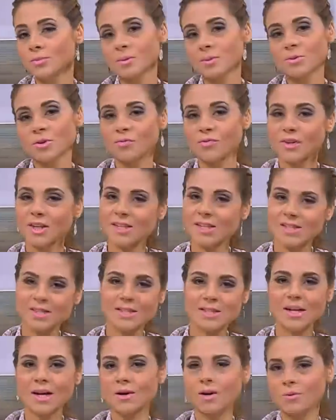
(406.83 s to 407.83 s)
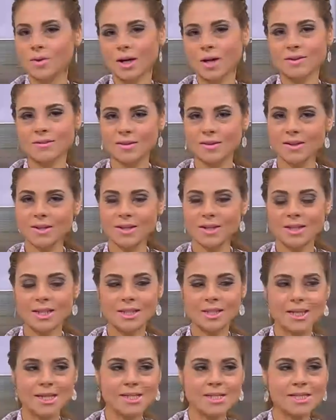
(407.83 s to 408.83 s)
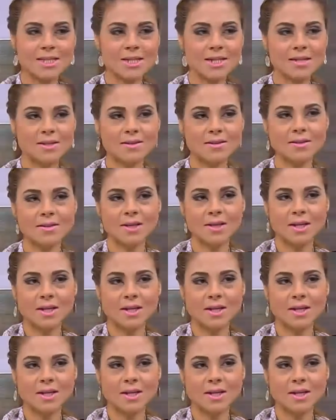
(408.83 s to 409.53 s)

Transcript: ده بيفرق كتير قوي حتى للناس اللي